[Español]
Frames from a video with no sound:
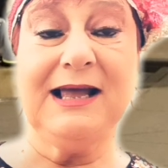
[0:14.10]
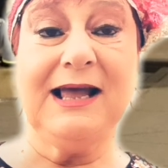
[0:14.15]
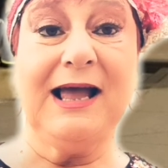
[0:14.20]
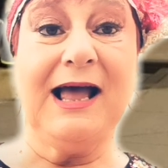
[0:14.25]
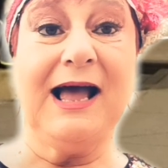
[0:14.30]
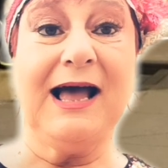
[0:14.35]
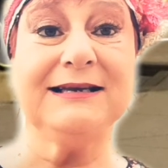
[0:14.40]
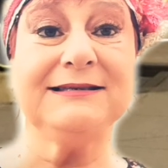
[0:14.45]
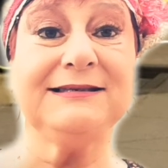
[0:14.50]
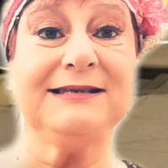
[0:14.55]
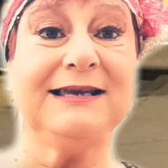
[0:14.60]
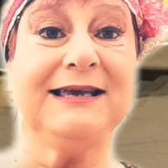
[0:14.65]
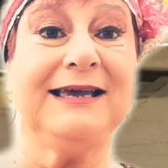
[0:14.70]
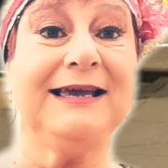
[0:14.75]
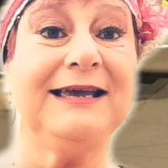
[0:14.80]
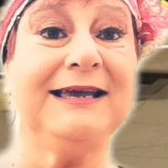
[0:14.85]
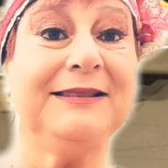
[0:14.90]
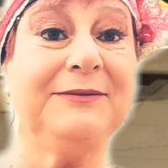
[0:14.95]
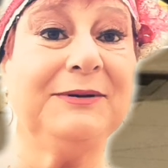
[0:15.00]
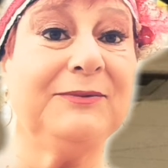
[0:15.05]
Así
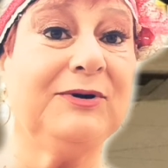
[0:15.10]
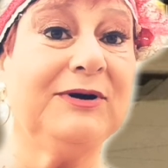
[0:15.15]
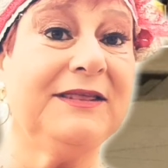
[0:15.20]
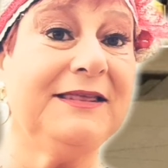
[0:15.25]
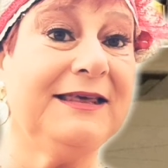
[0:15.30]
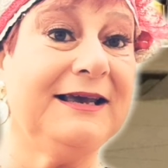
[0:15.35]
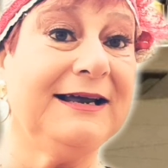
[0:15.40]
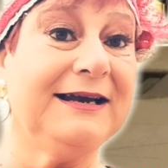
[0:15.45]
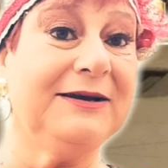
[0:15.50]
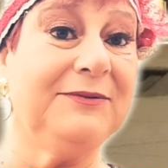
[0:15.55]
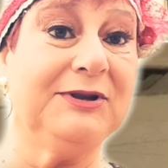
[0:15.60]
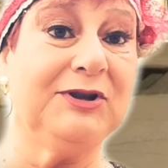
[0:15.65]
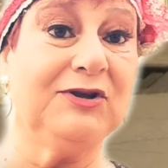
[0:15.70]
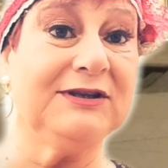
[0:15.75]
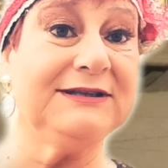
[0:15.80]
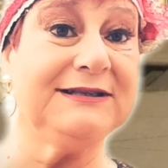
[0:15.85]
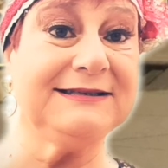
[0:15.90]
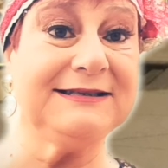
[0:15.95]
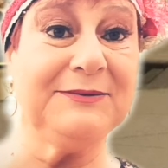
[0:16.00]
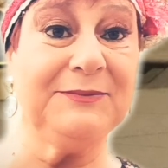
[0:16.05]
que vamos a dedicar el vídeo
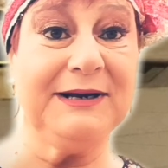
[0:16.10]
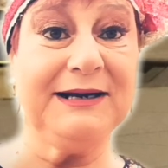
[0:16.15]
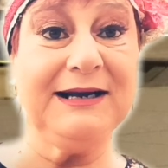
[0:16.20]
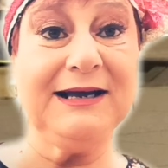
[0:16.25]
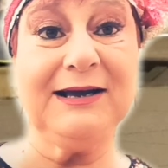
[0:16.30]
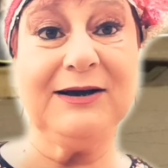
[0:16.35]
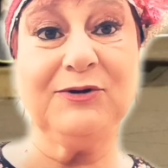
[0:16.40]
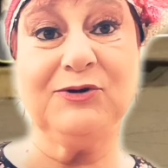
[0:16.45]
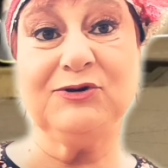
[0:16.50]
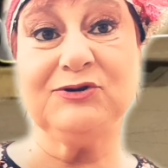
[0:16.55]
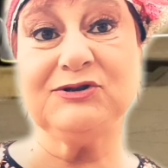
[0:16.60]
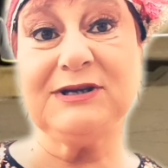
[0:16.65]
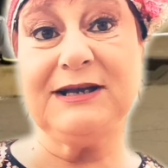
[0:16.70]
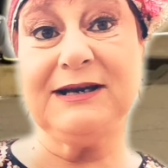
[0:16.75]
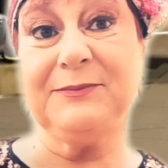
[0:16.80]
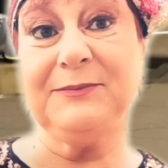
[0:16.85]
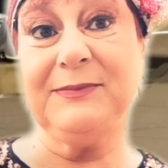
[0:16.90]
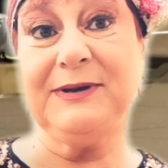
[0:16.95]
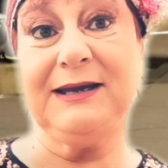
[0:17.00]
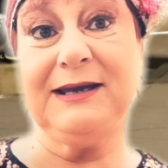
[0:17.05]
de esta semana a
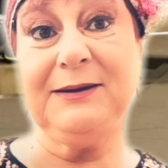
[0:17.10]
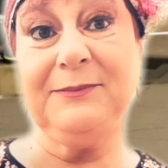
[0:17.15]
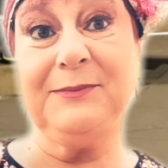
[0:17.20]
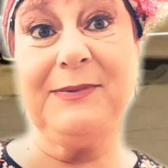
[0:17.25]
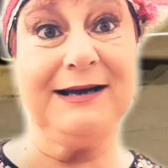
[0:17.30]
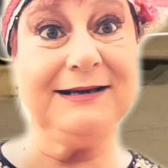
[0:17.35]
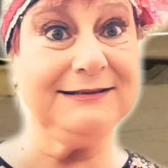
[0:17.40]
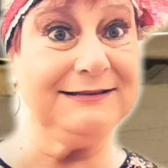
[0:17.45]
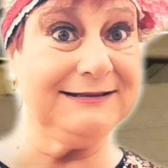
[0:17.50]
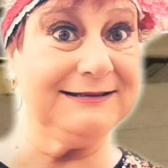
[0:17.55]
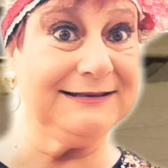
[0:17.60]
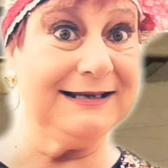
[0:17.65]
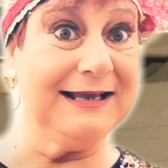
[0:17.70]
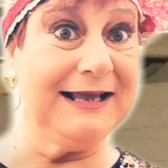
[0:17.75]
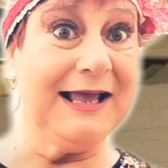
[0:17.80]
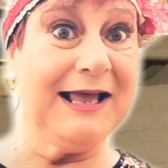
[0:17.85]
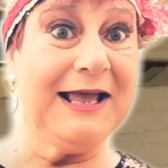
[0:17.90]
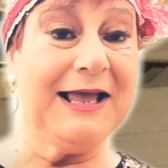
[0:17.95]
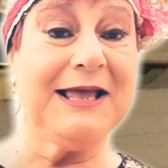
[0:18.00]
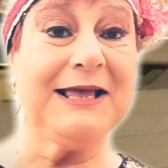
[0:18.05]
conocerme más
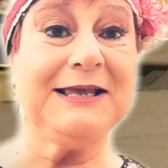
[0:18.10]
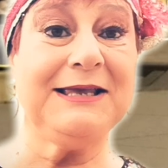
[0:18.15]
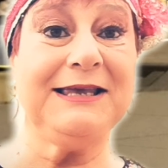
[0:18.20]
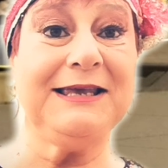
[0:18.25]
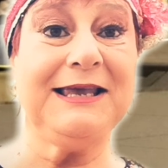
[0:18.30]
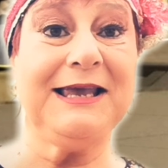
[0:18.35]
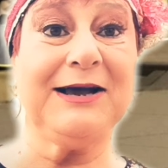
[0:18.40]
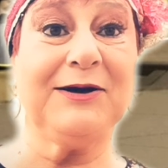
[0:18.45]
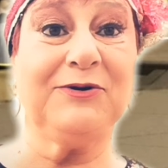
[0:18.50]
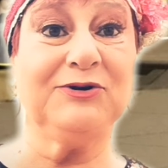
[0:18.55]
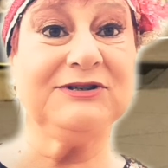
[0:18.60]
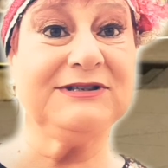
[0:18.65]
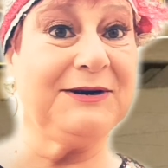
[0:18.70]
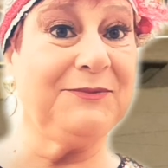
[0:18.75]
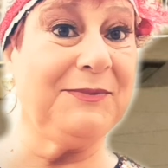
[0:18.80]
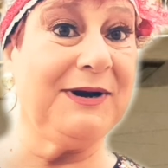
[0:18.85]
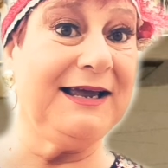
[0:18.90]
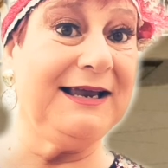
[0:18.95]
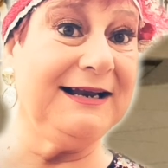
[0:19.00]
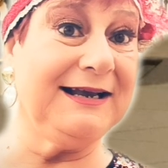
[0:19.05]
y a
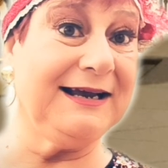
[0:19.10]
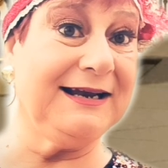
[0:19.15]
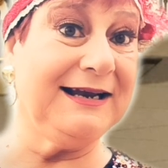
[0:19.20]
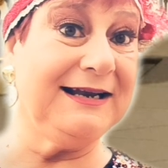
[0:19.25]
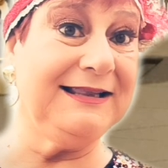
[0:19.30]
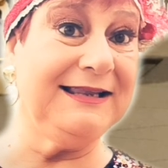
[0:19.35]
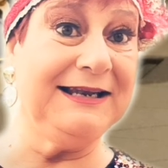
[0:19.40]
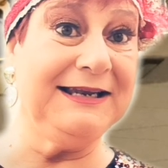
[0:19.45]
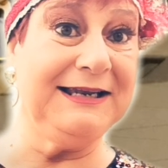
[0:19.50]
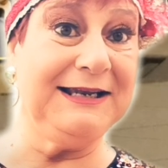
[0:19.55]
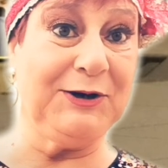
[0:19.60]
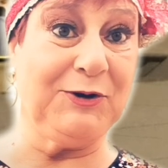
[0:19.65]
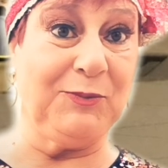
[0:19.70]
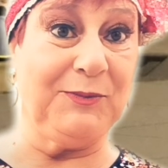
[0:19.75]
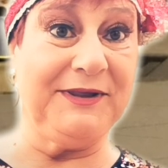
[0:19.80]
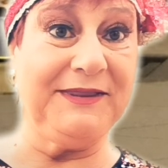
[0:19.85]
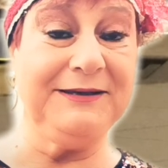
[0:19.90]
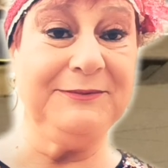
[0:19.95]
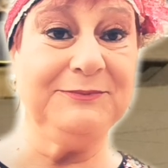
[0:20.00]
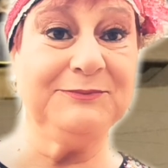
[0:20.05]
conocer más el canal de Lili
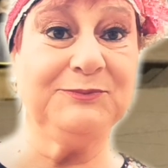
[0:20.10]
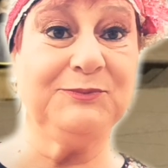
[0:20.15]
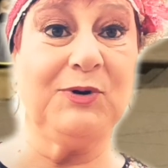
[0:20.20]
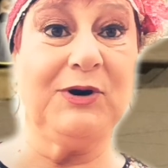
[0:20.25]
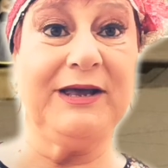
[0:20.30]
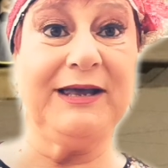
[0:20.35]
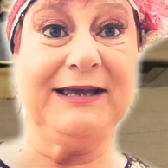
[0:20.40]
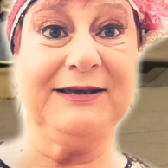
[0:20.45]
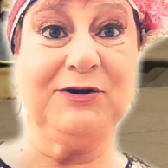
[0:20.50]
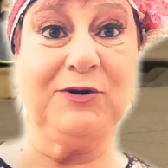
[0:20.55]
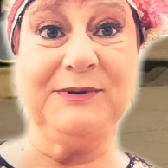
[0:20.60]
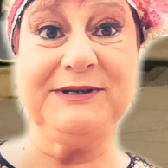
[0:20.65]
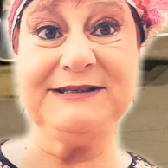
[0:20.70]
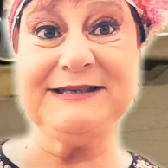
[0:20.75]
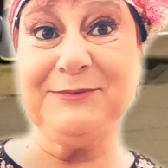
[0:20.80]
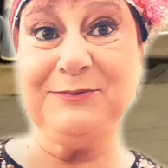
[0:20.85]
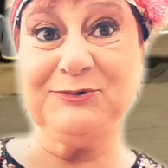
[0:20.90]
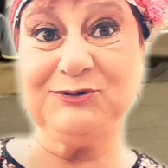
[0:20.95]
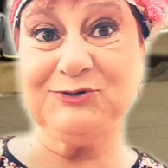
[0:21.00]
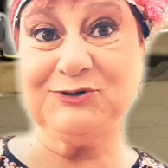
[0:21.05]
Comedy. Pues
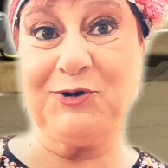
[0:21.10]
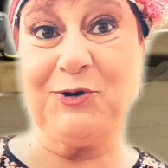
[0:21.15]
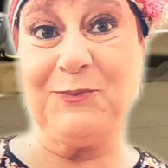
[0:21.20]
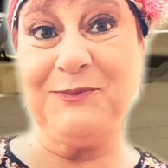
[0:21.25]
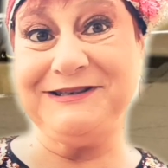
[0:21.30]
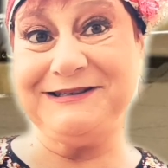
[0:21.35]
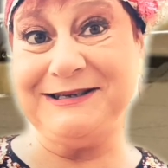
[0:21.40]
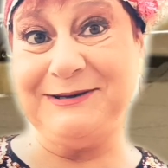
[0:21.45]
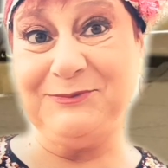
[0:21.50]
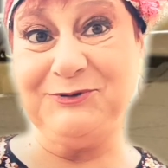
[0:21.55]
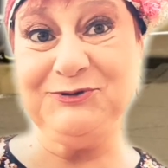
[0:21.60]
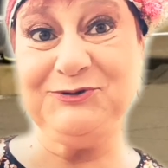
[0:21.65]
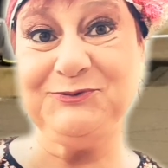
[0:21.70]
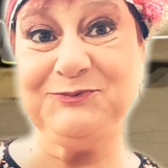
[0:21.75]
comenzamos, comenzamos.